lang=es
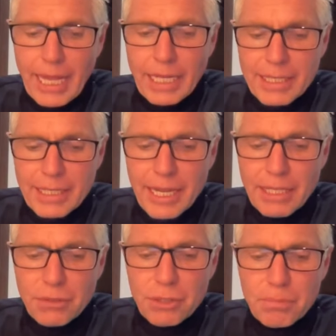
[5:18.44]
El
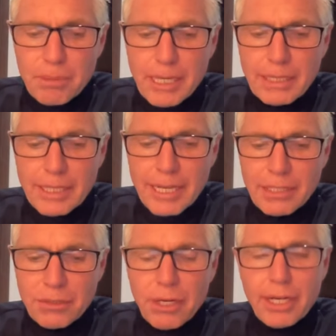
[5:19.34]
silencio inspira
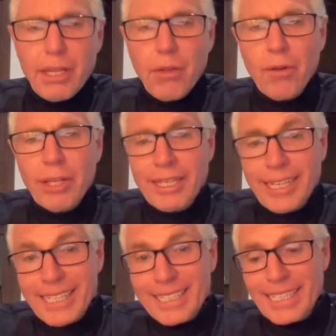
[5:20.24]
silencio alrededor
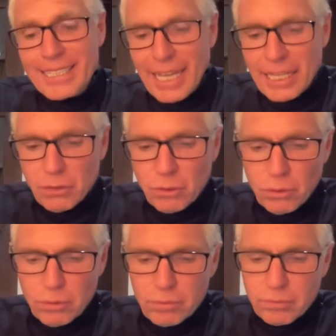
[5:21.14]
de este
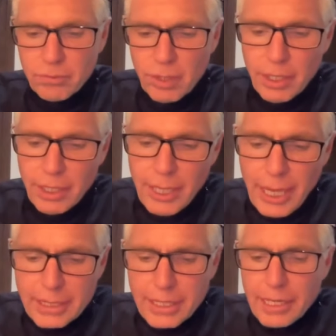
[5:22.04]
santo.
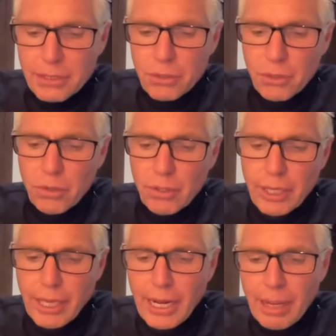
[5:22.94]
El
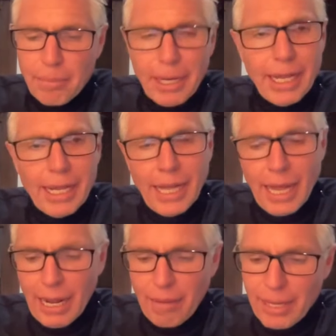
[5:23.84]
silencio era para
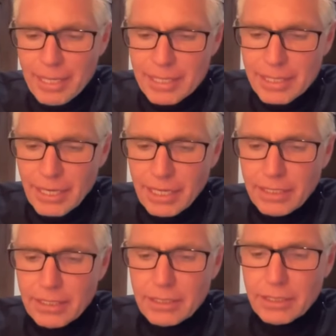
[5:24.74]
él
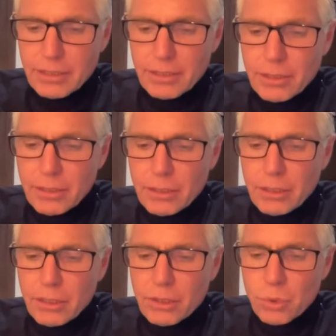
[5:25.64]
alabanza,
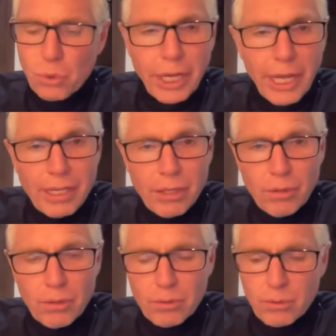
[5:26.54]
su
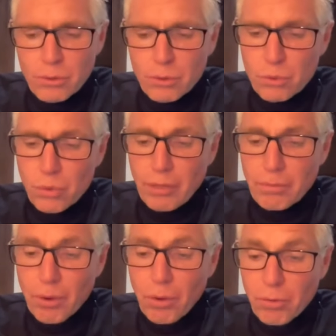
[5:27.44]
genio, su
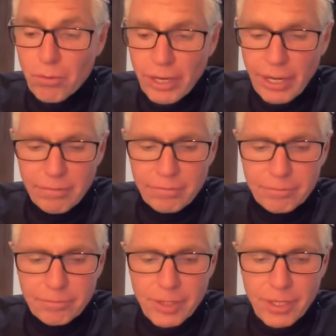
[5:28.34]

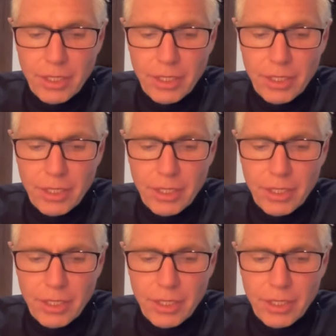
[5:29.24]
atmósfera.